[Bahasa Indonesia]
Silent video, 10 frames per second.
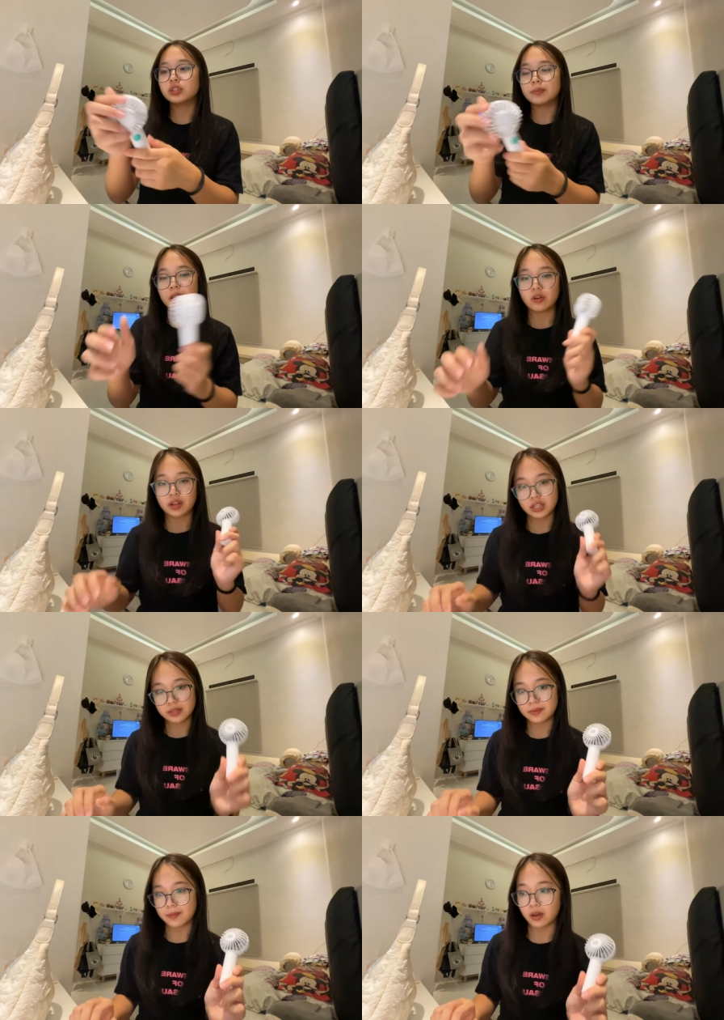baru
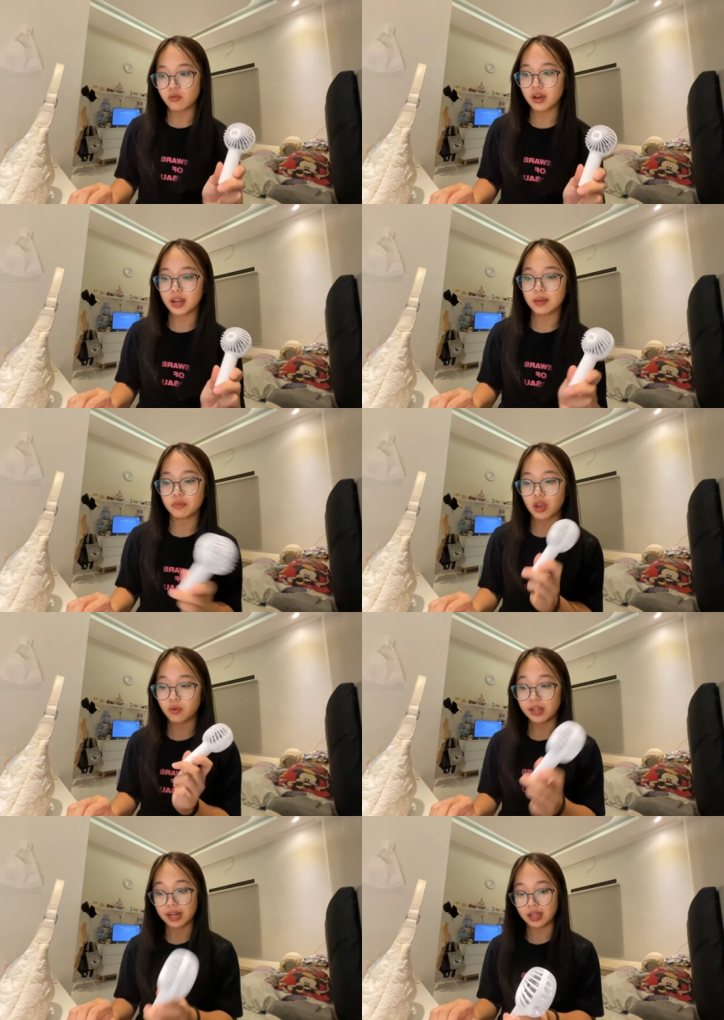dikasih mamaku karena yang punya
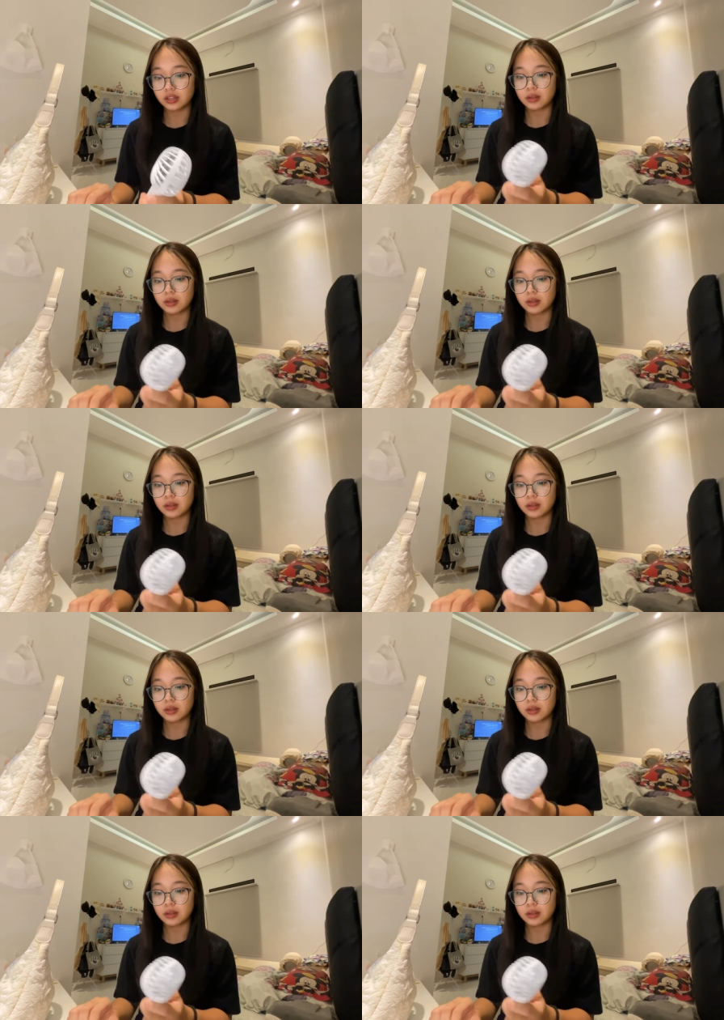hilang.